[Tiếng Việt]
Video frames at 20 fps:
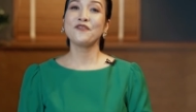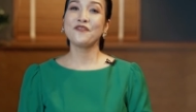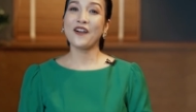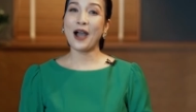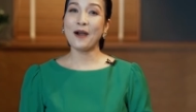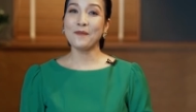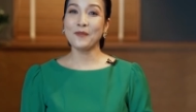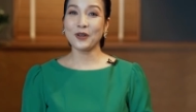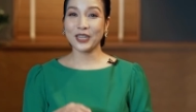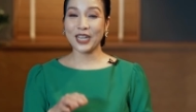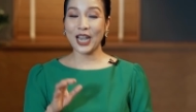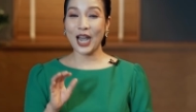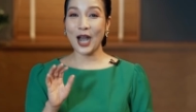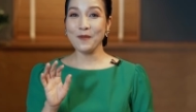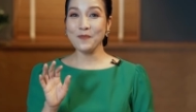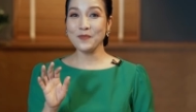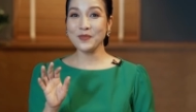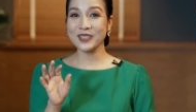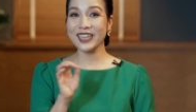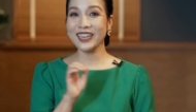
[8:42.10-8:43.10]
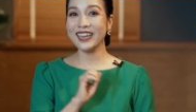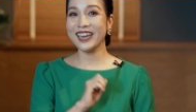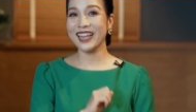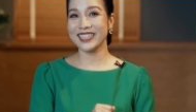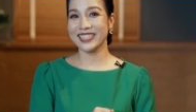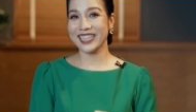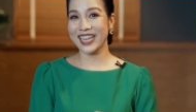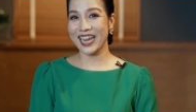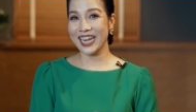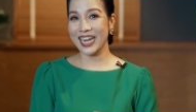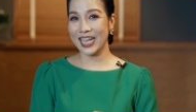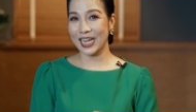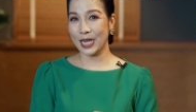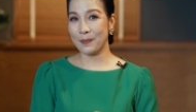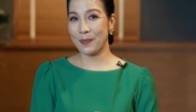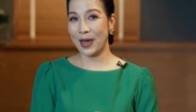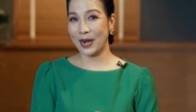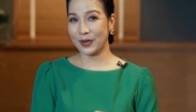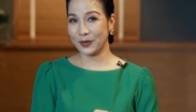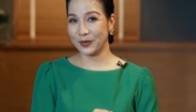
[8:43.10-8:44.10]
và một cái âm rất là dễ để
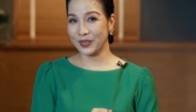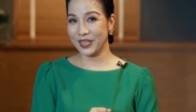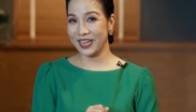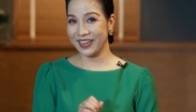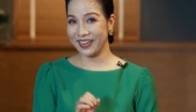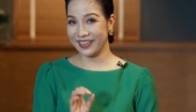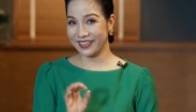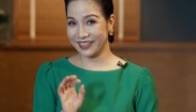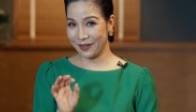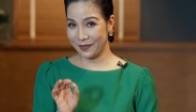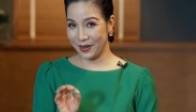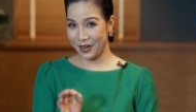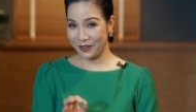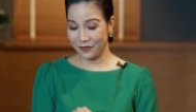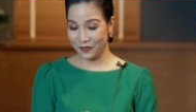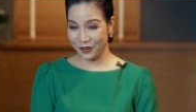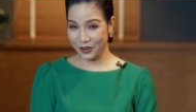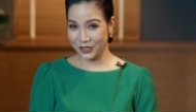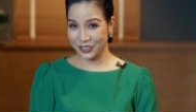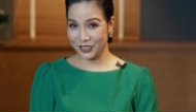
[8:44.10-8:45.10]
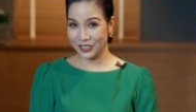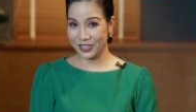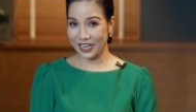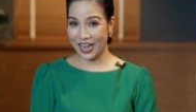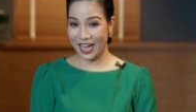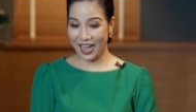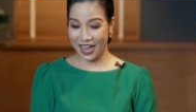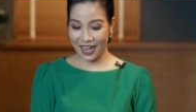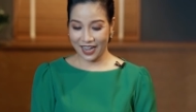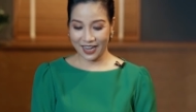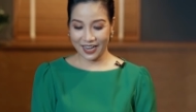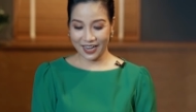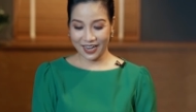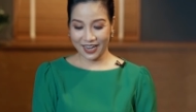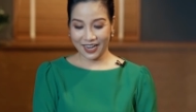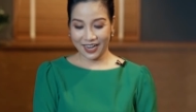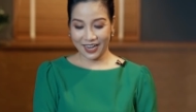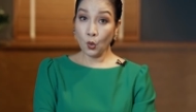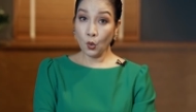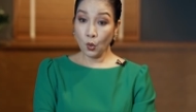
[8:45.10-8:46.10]
các bạn có thể tập head voice là
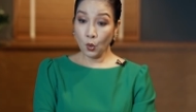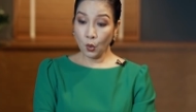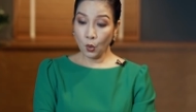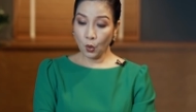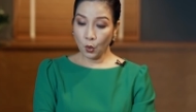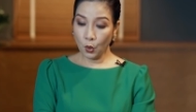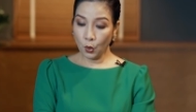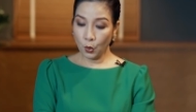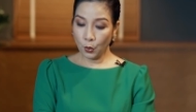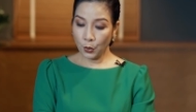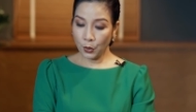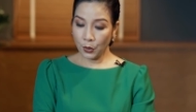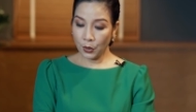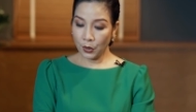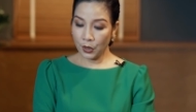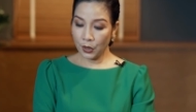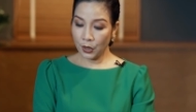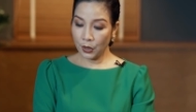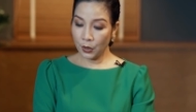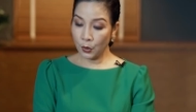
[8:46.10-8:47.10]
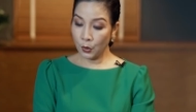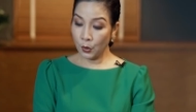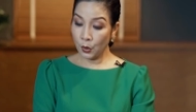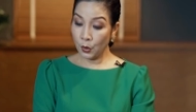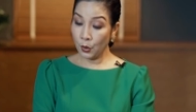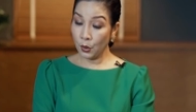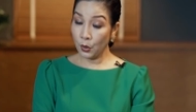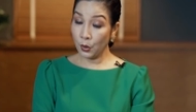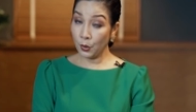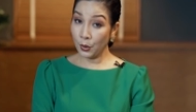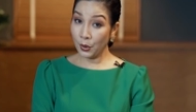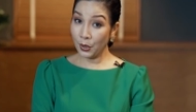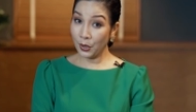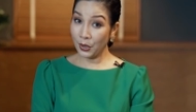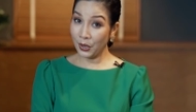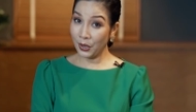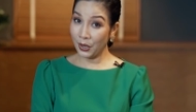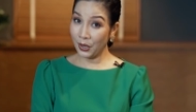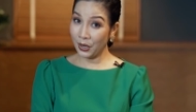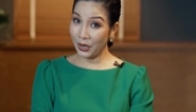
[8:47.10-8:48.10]
Hú huy hú
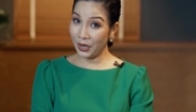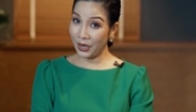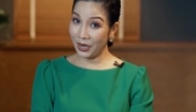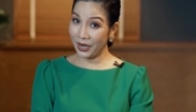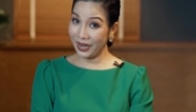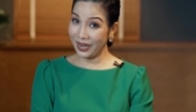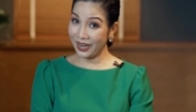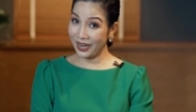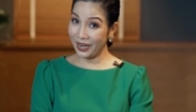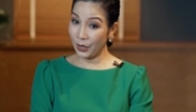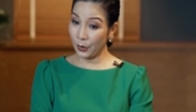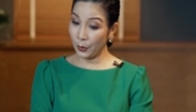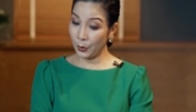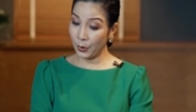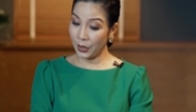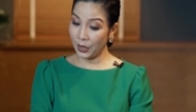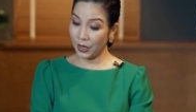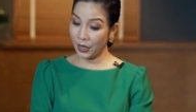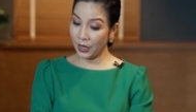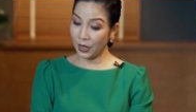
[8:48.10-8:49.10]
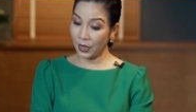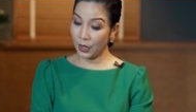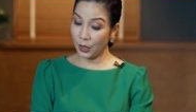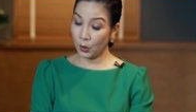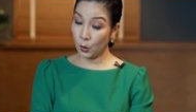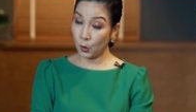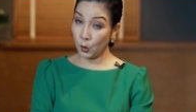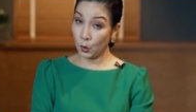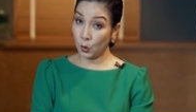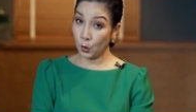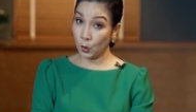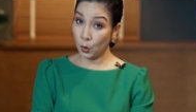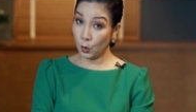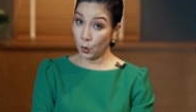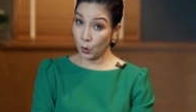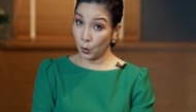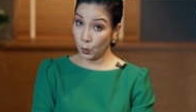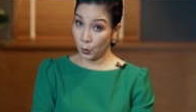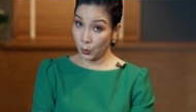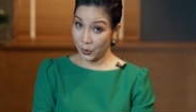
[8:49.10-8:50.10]
huy huy
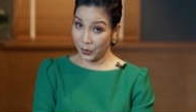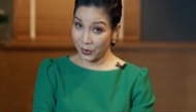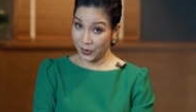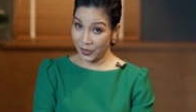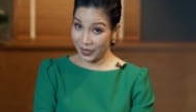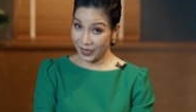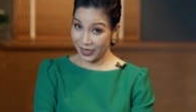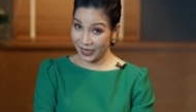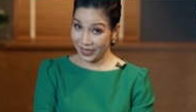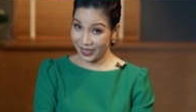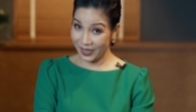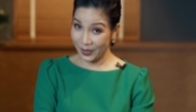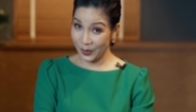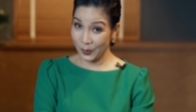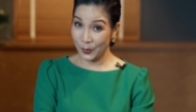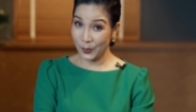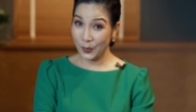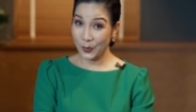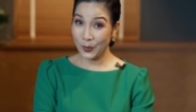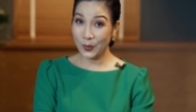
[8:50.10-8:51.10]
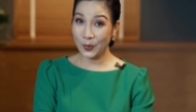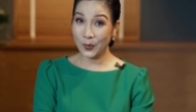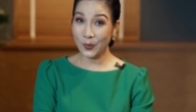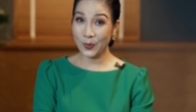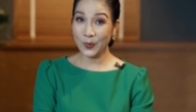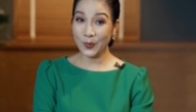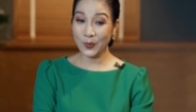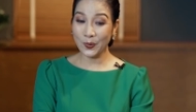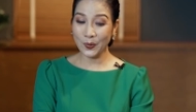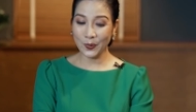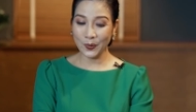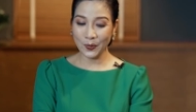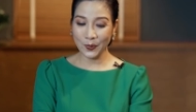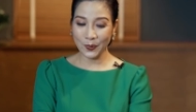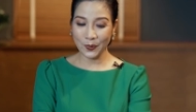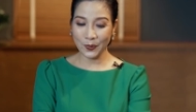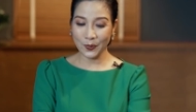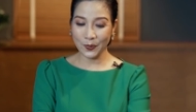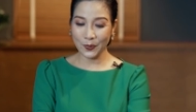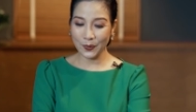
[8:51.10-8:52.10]
hú huy
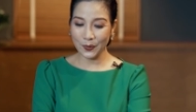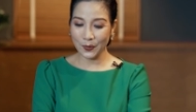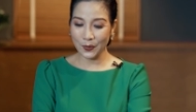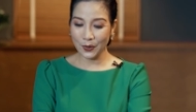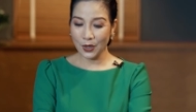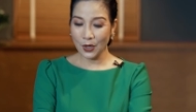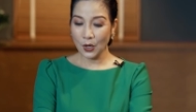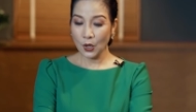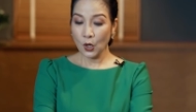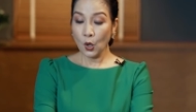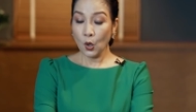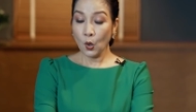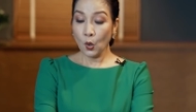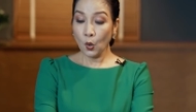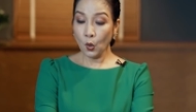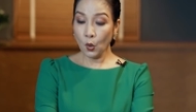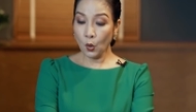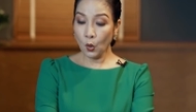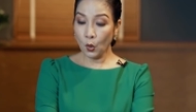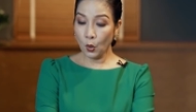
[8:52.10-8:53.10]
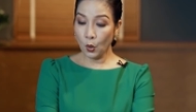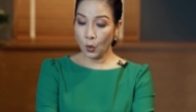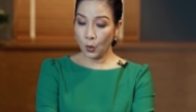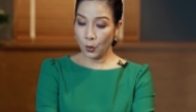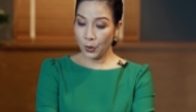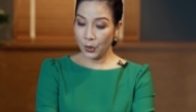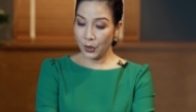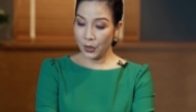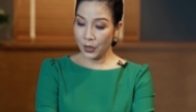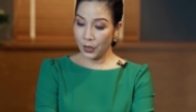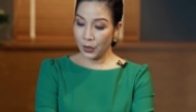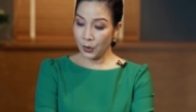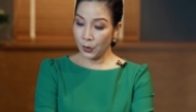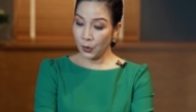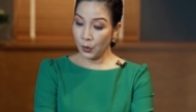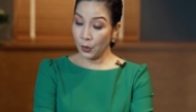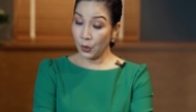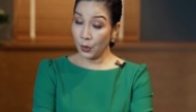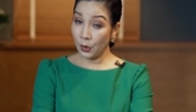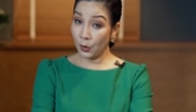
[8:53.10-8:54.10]
hú Hú
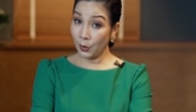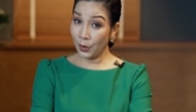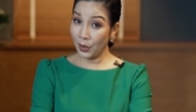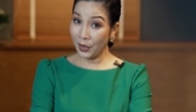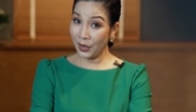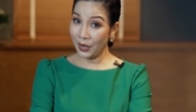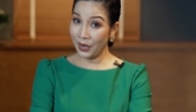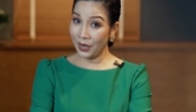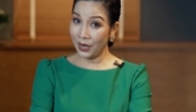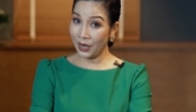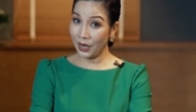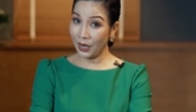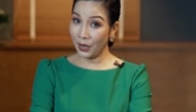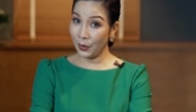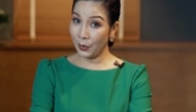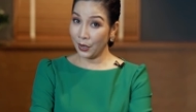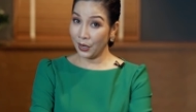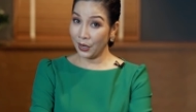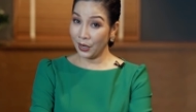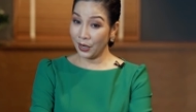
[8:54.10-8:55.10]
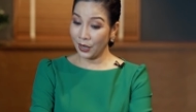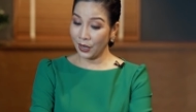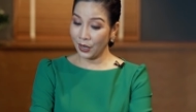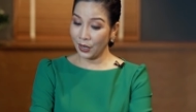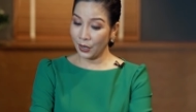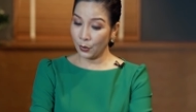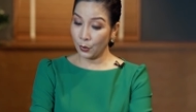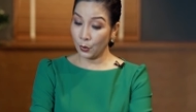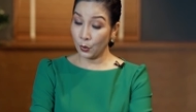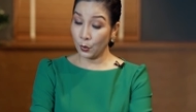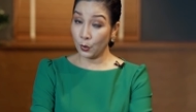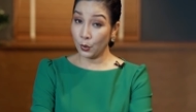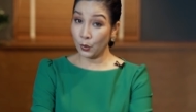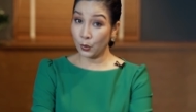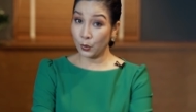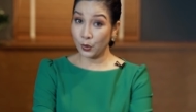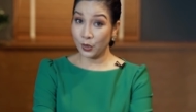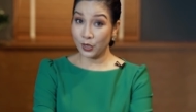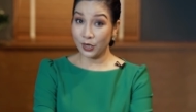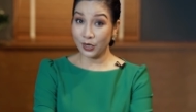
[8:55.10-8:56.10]

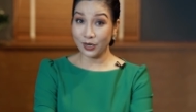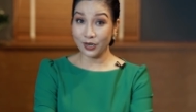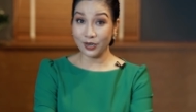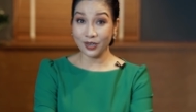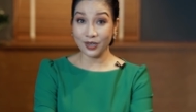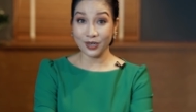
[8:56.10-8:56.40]
huy